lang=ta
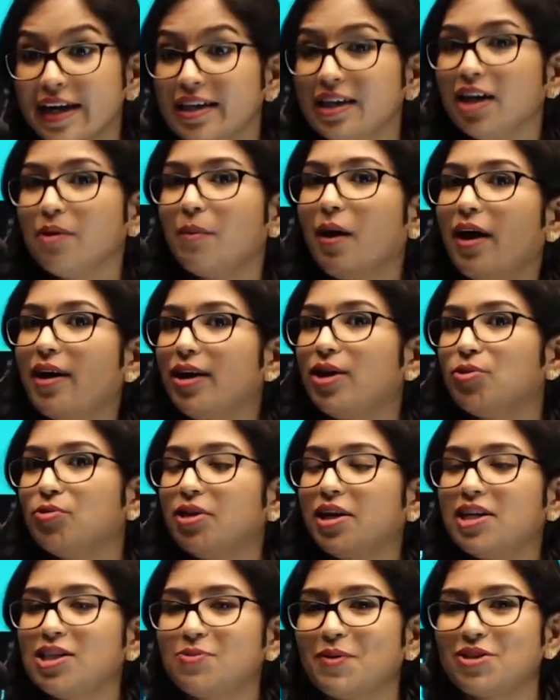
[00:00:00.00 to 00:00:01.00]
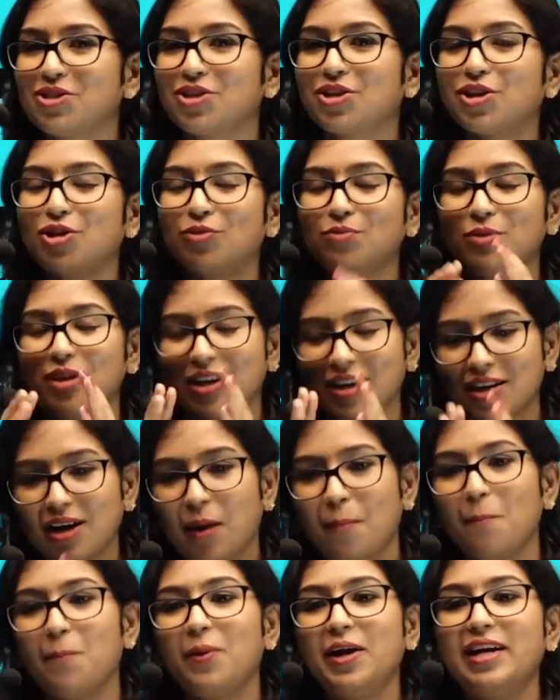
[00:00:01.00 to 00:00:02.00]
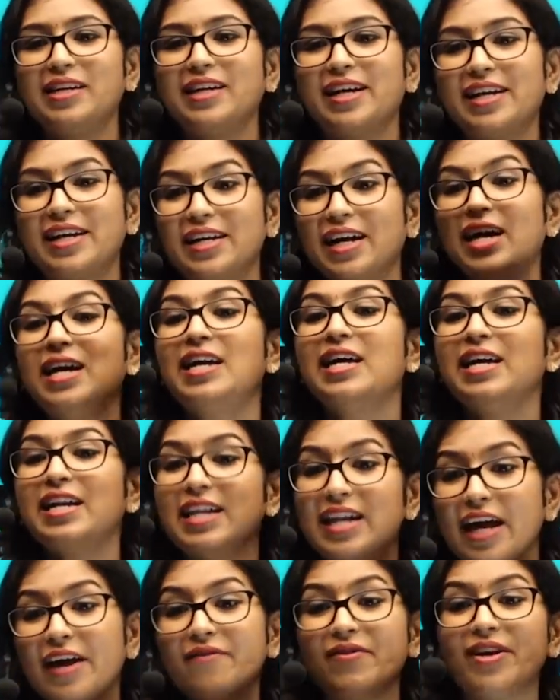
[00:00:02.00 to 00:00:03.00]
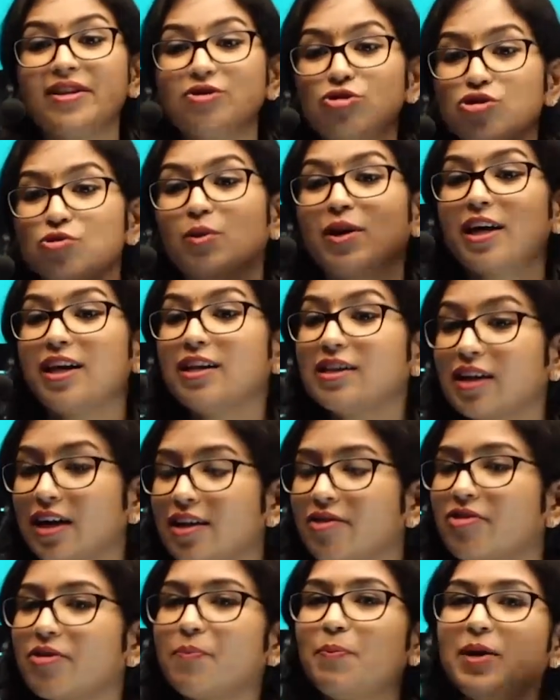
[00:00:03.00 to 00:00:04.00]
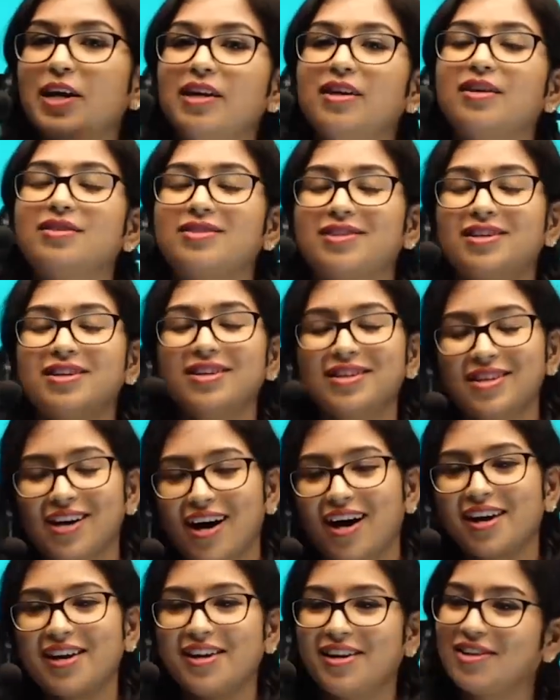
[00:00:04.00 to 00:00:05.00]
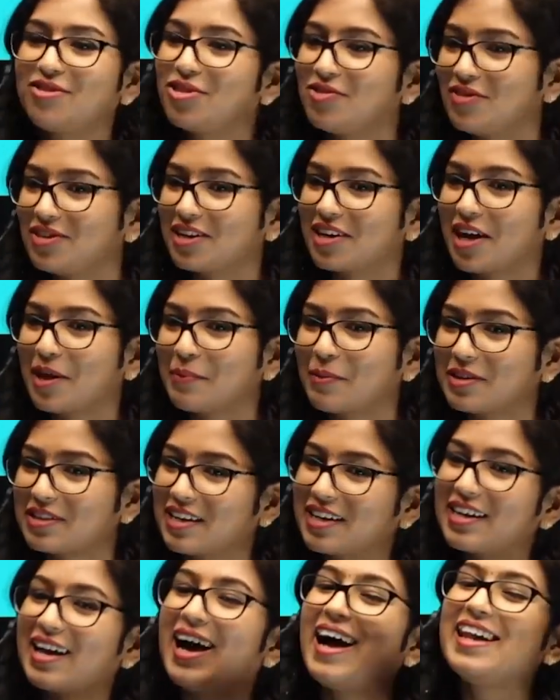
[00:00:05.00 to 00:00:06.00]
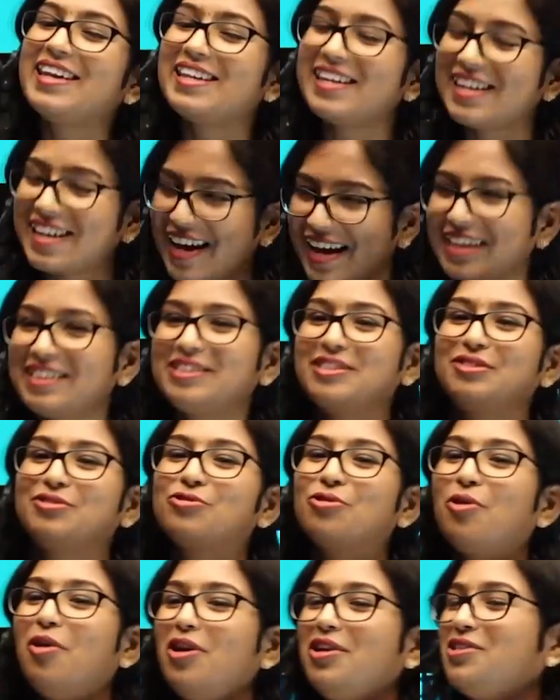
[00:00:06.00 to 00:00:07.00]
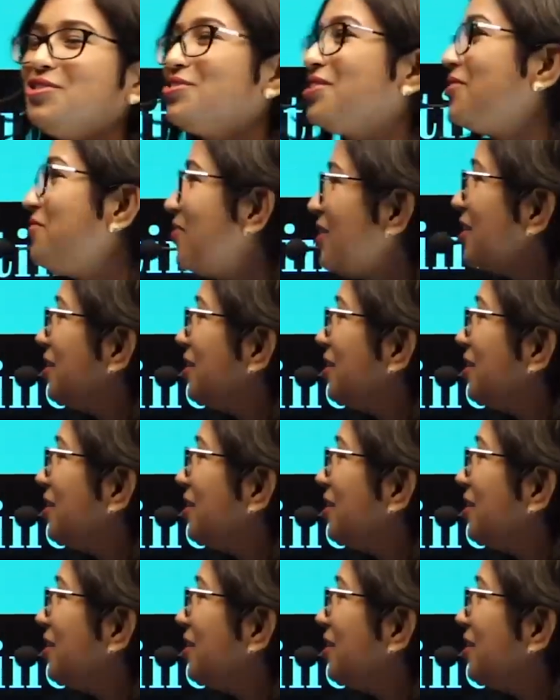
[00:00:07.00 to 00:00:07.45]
என்ன மாதிரி ருட்டீன்ஸ் வச்சுக்கணுங்கிற கம்ப்ளீட் ஐடியா லெவன்த் டுவெல்த் அண்ட் ரிப்பீட்டர்ஸுக்கு நானே எடுத்துகிட்டு வந்திருக்கேன் பசங்களா லெட்ஸ் ரோல் இன் டு த